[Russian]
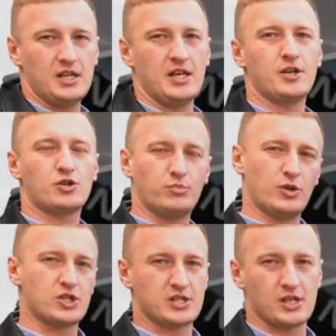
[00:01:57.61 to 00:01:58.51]
я еще
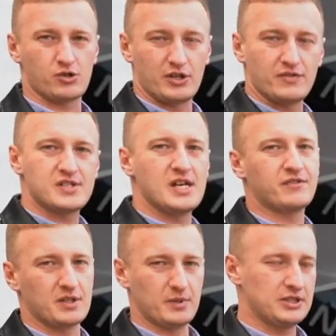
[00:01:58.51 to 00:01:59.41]
больше скажу, они все
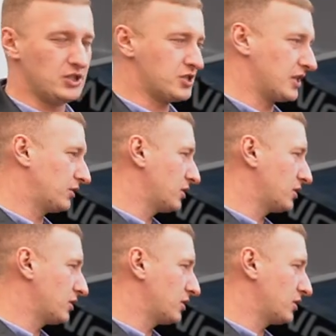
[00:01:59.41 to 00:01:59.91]
автоматические.